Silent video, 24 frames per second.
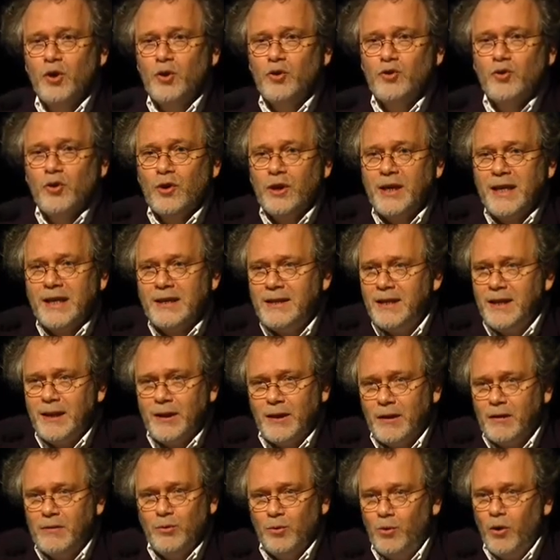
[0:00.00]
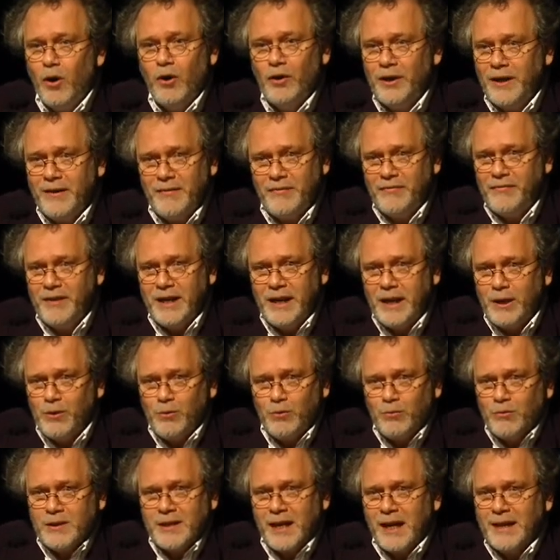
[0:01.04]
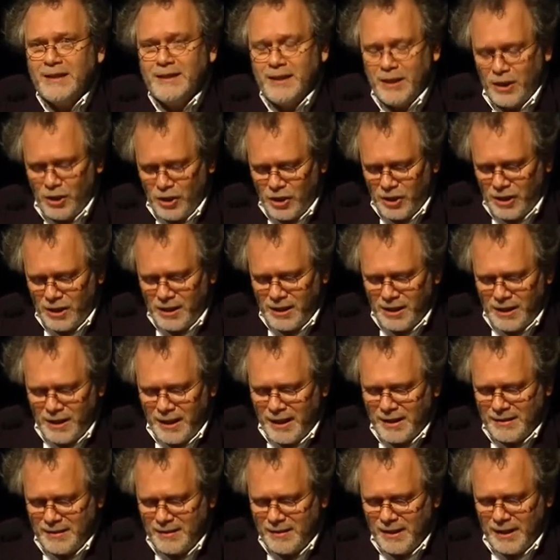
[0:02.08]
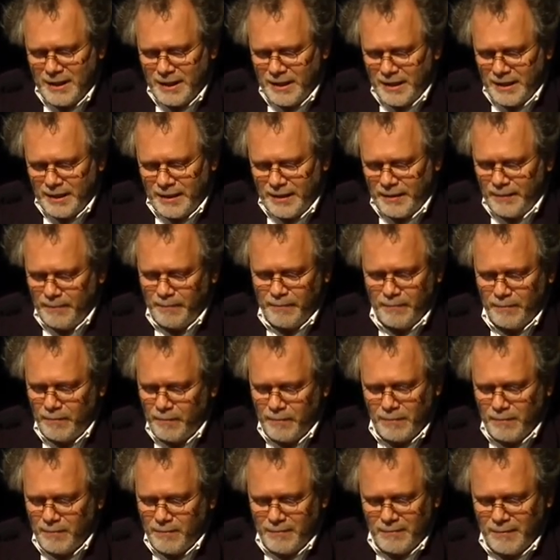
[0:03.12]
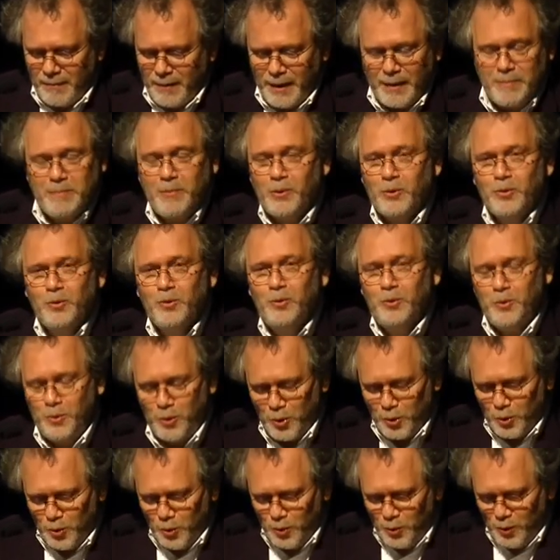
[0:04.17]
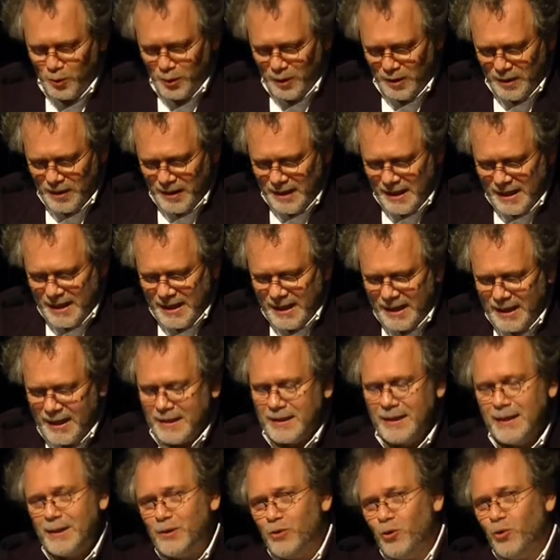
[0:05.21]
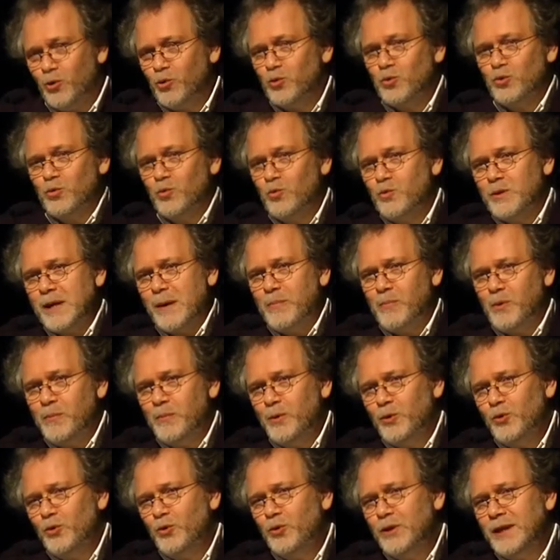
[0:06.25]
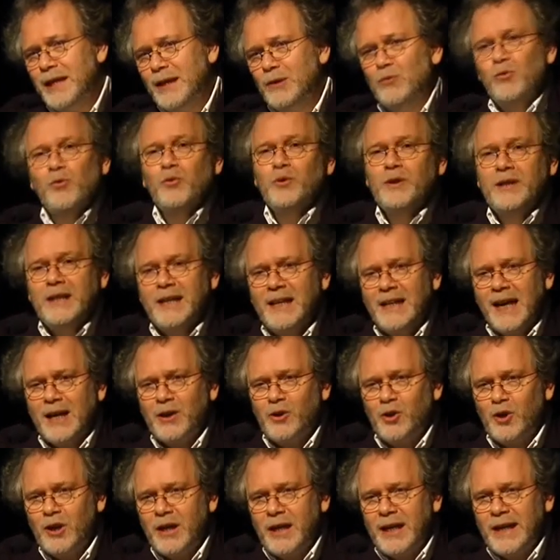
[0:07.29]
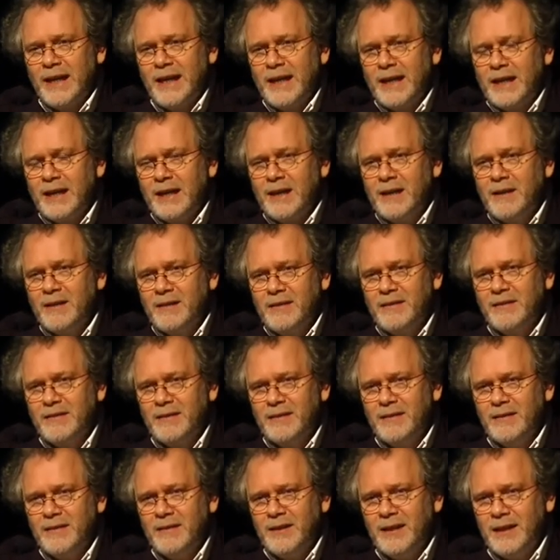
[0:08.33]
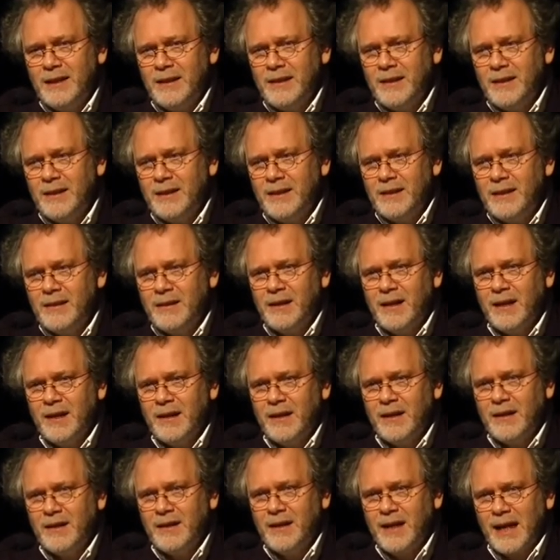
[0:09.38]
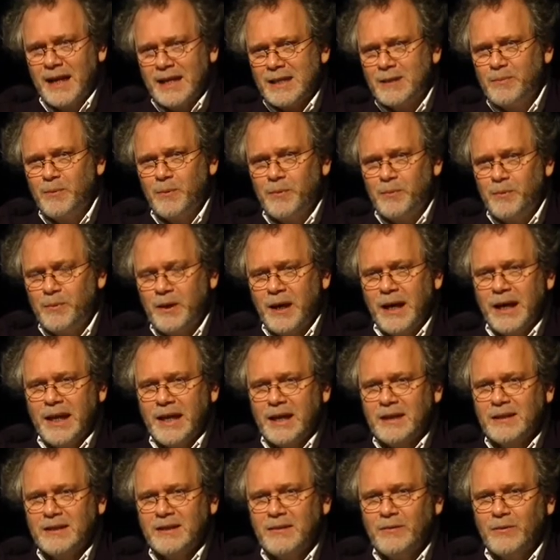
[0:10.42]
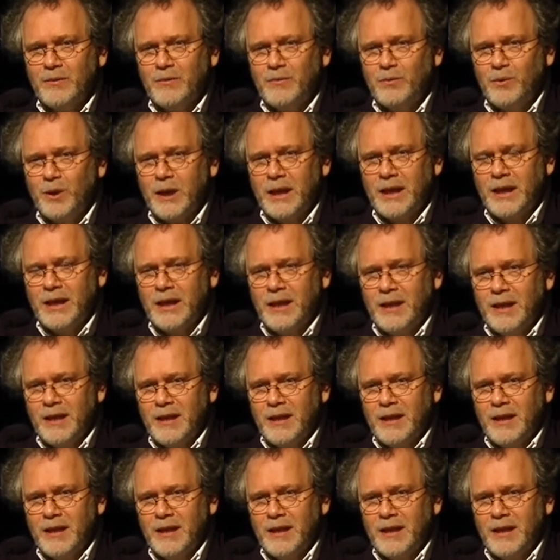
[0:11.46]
Ce qui était en effet une stratégie assez hum, répandue, connue, qui était donc tout simplement de détourner la colère des classes populaires, si vous voulez,